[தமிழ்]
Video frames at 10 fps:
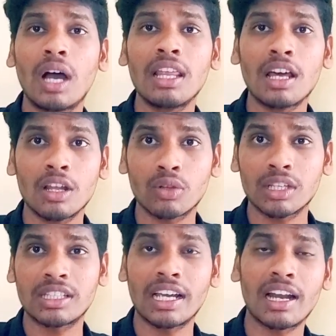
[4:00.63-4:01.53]

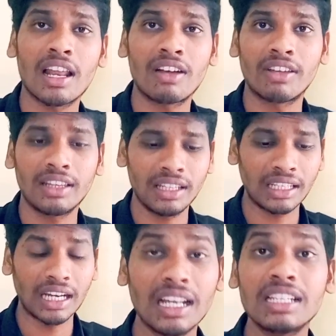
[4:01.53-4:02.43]
சுகாதாரத்துறை செயலாளர் வந்து
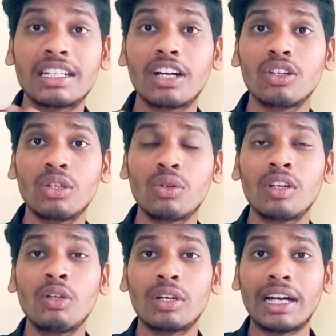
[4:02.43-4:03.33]
எல்லா ஸ்டேட்டுக்கும்
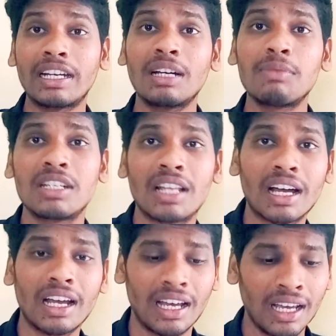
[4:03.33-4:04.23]
இருந்து ஒரு லெட்டர்
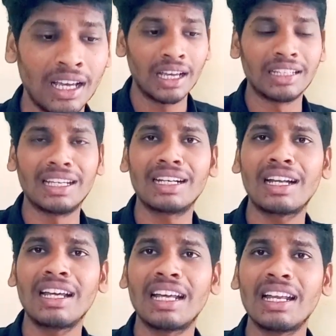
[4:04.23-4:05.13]
அனுப்பிச்சிருந்தாங்க
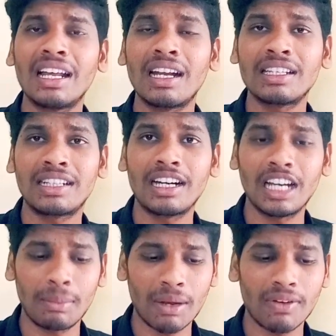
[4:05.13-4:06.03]
என்னன்னா எல்லா
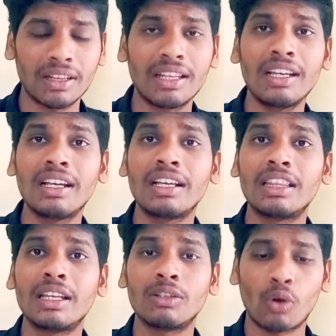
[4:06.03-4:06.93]
ஸ்டேட்லையுமே வந்து
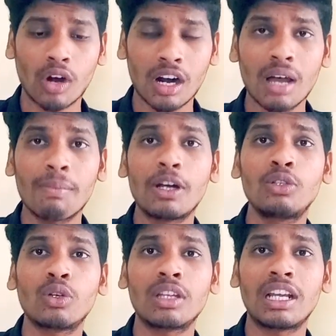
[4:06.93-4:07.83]
இந்த கொரோனா
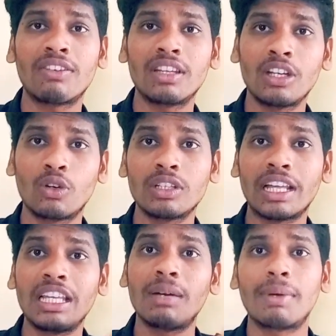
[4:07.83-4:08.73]
பரிசோதனையை வந்து இன்னும்
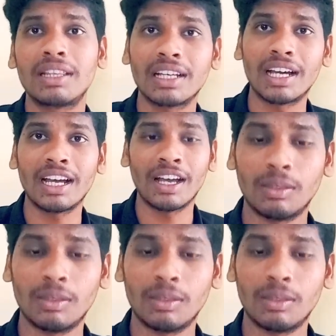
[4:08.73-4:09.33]
கொஞ்சம் அதிகப்படுத்துங்க